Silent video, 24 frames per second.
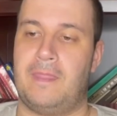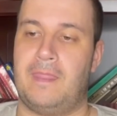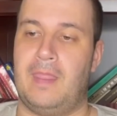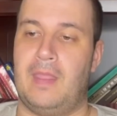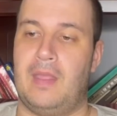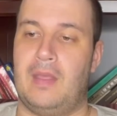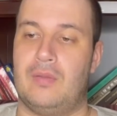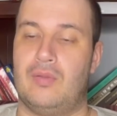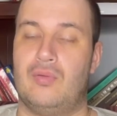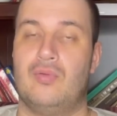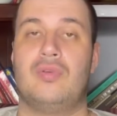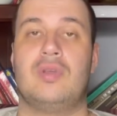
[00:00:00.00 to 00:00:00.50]

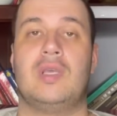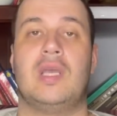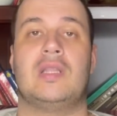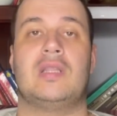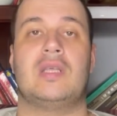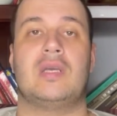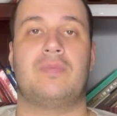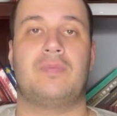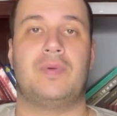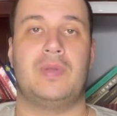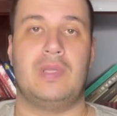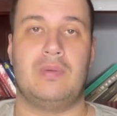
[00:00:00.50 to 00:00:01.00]
Ну, я
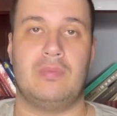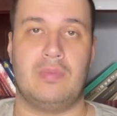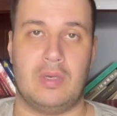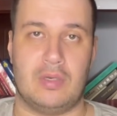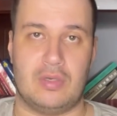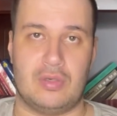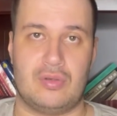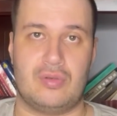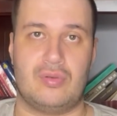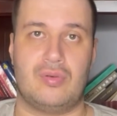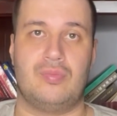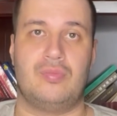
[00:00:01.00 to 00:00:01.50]
так
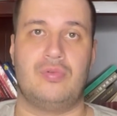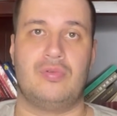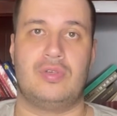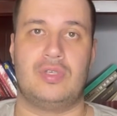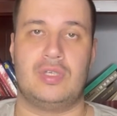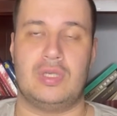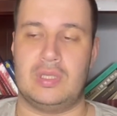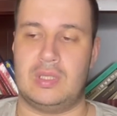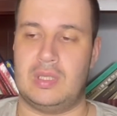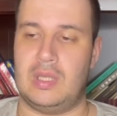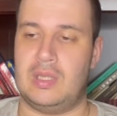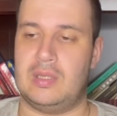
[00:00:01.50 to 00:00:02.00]
понимаю, что
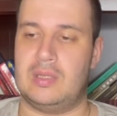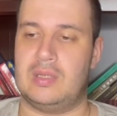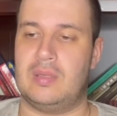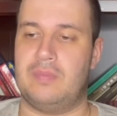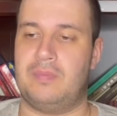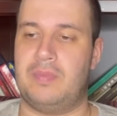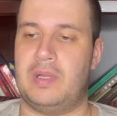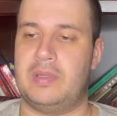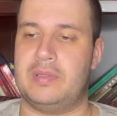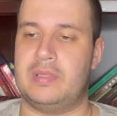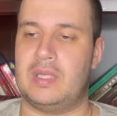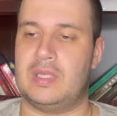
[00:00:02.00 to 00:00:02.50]
бюджет надо
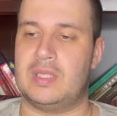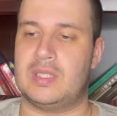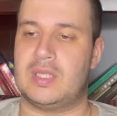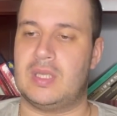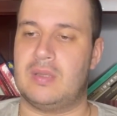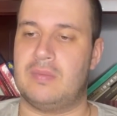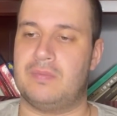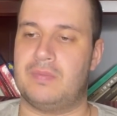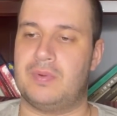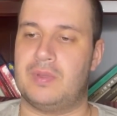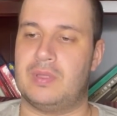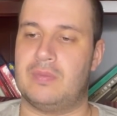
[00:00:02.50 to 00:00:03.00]
наполнять,
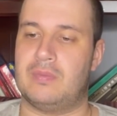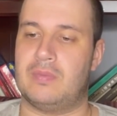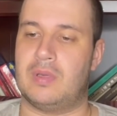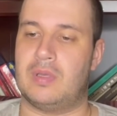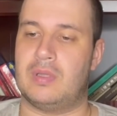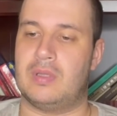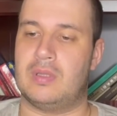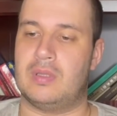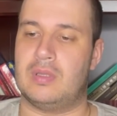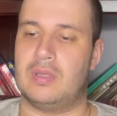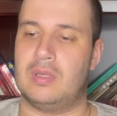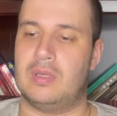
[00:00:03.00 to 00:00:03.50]
сами
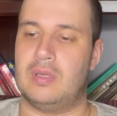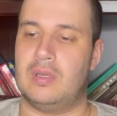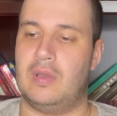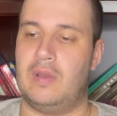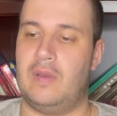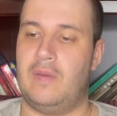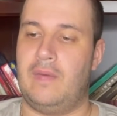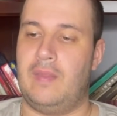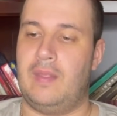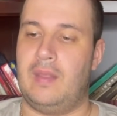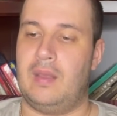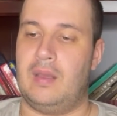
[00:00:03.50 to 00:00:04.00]
понимаете, да?
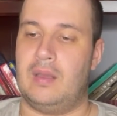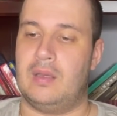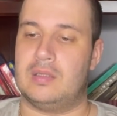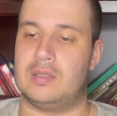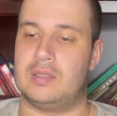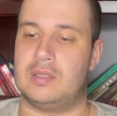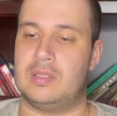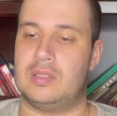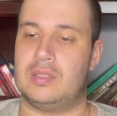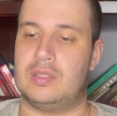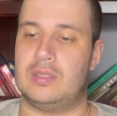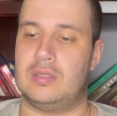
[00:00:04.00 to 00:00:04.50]

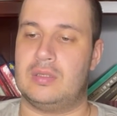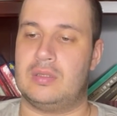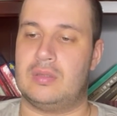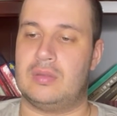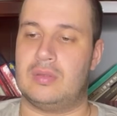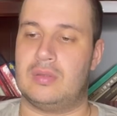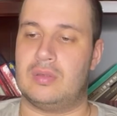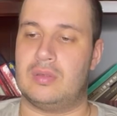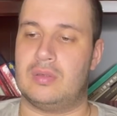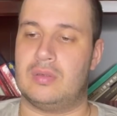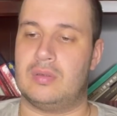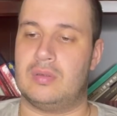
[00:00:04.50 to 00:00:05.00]
Значит,
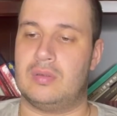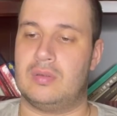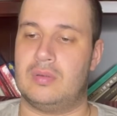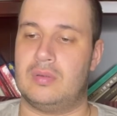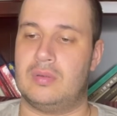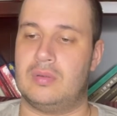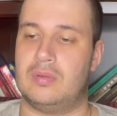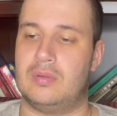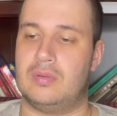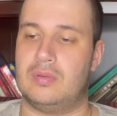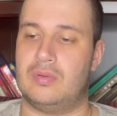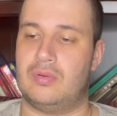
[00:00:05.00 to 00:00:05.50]

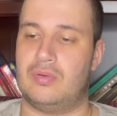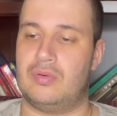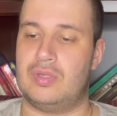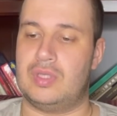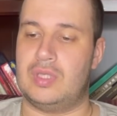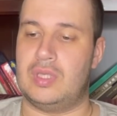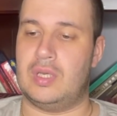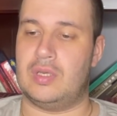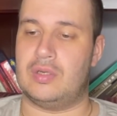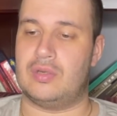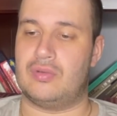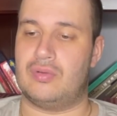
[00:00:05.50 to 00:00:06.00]
э,
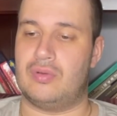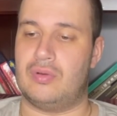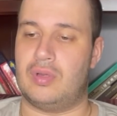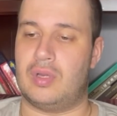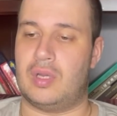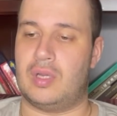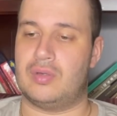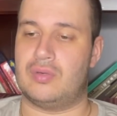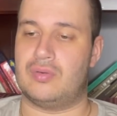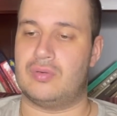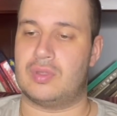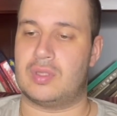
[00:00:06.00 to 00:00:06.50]
друзья, что я
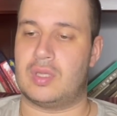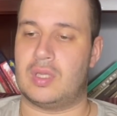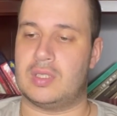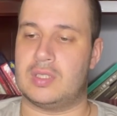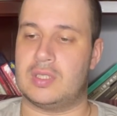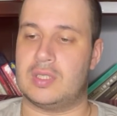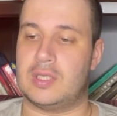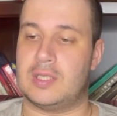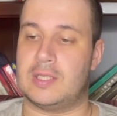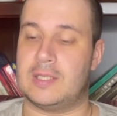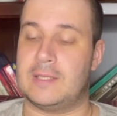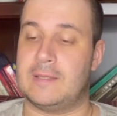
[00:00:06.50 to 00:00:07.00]
хочу
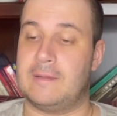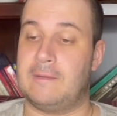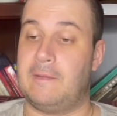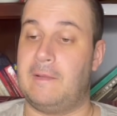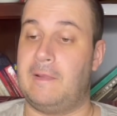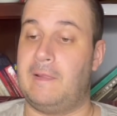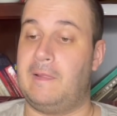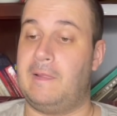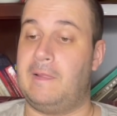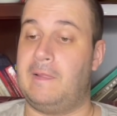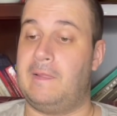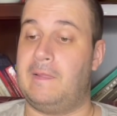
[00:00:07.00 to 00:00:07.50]
сказать.
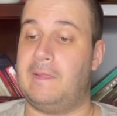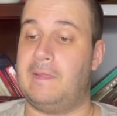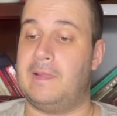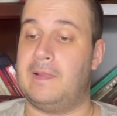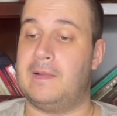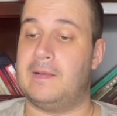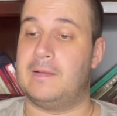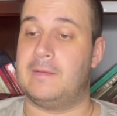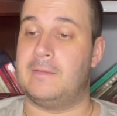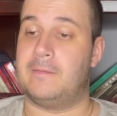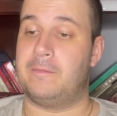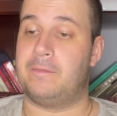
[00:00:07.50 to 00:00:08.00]

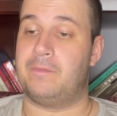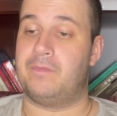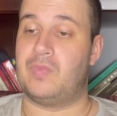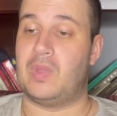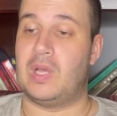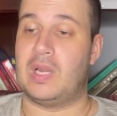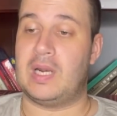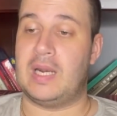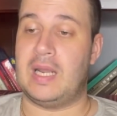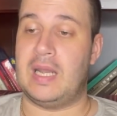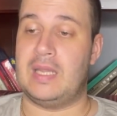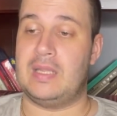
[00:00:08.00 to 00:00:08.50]
Эм,
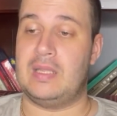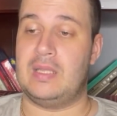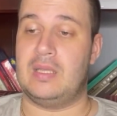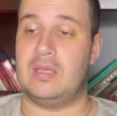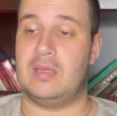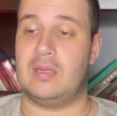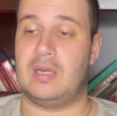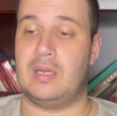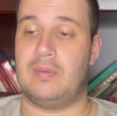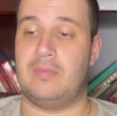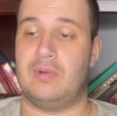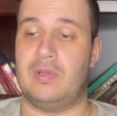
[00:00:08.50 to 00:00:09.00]

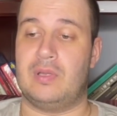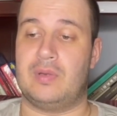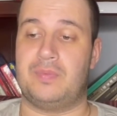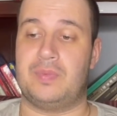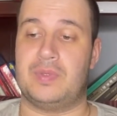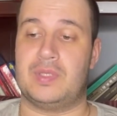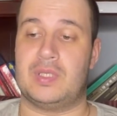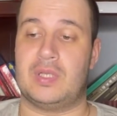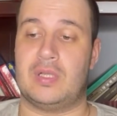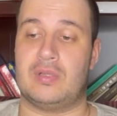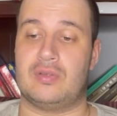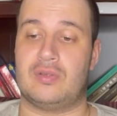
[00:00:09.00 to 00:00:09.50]
ранее Рамблер
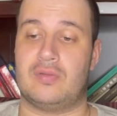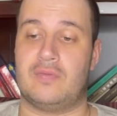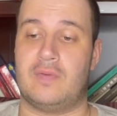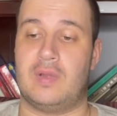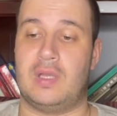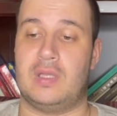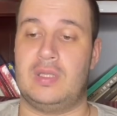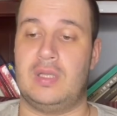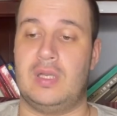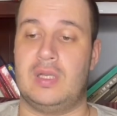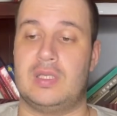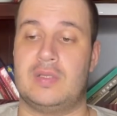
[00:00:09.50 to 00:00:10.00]
писал, что
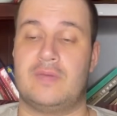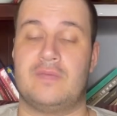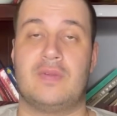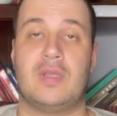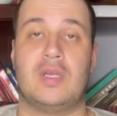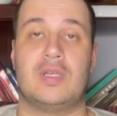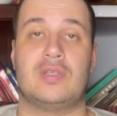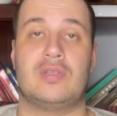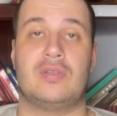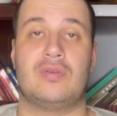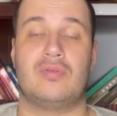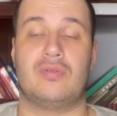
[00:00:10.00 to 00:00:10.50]
владельцы
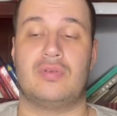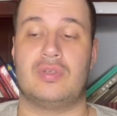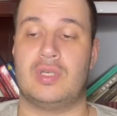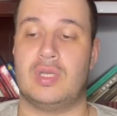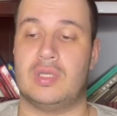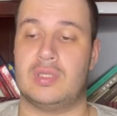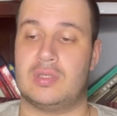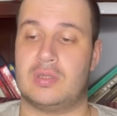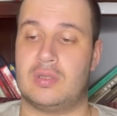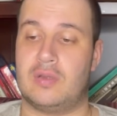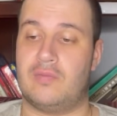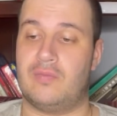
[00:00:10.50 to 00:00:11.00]
дачных
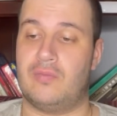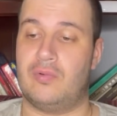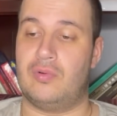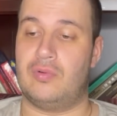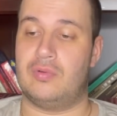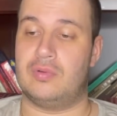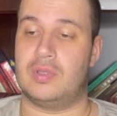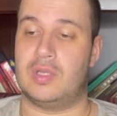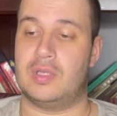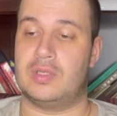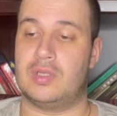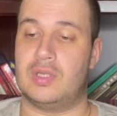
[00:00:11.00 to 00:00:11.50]
участков
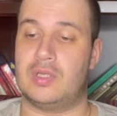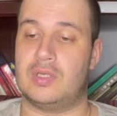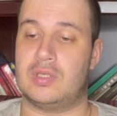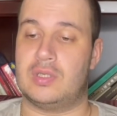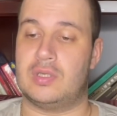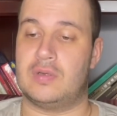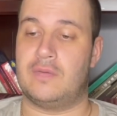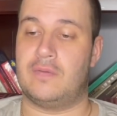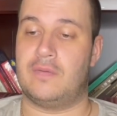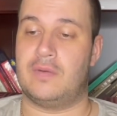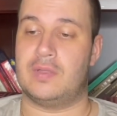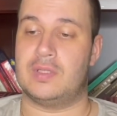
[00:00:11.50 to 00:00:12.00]
могут начать
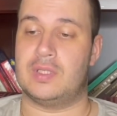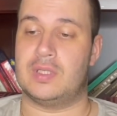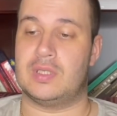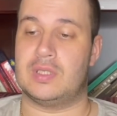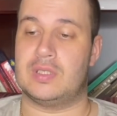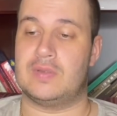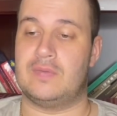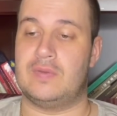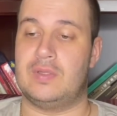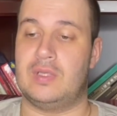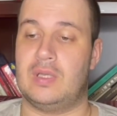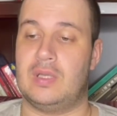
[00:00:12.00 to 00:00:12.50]
штрафовать за
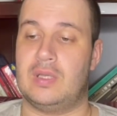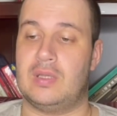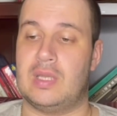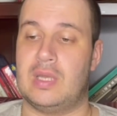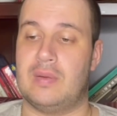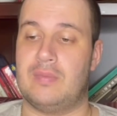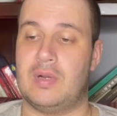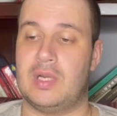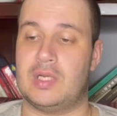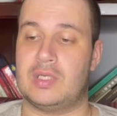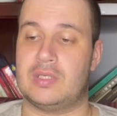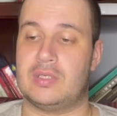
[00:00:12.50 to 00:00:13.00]
разведение
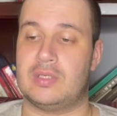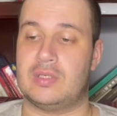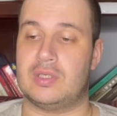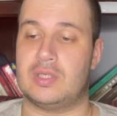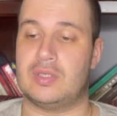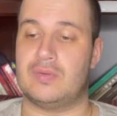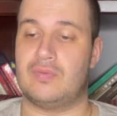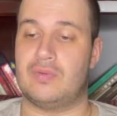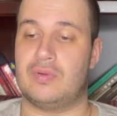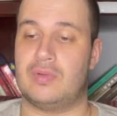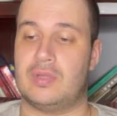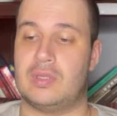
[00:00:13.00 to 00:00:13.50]
домашних
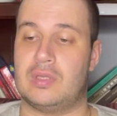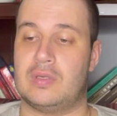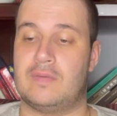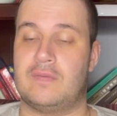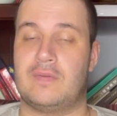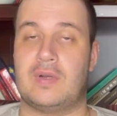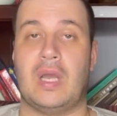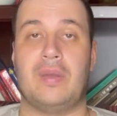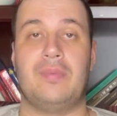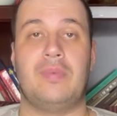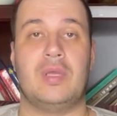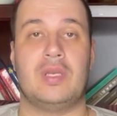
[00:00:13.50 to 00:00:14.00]
животных в
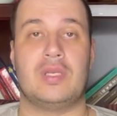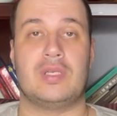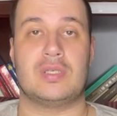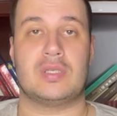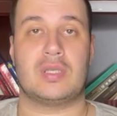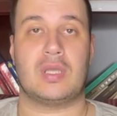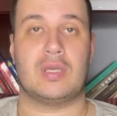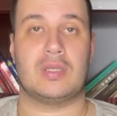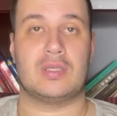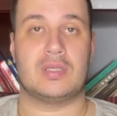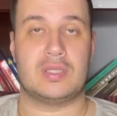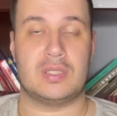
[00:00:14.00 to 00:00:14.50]

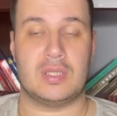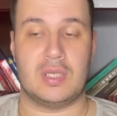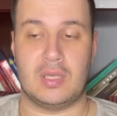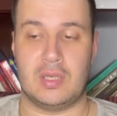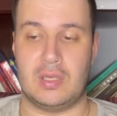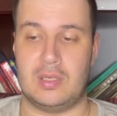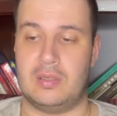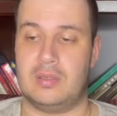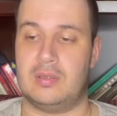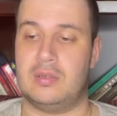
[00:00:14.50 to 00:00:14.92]
коммерческих целях.